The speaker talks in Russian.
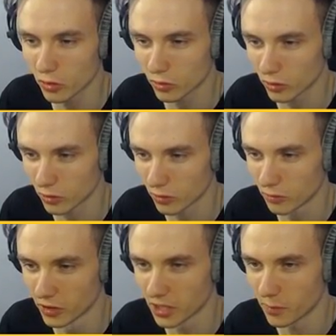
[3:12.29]
кто
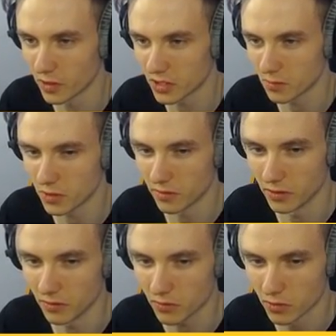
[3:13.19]
выкопается первый,
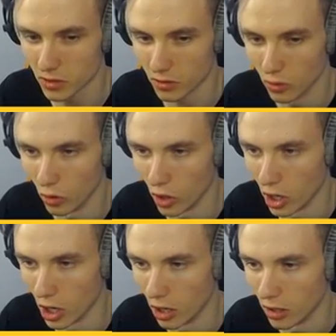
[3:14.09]
ты в курсе?
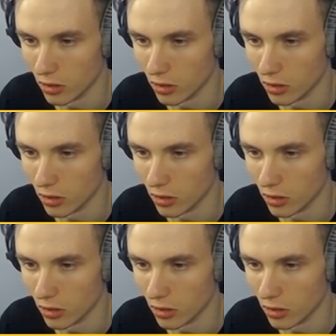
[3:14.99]
Э!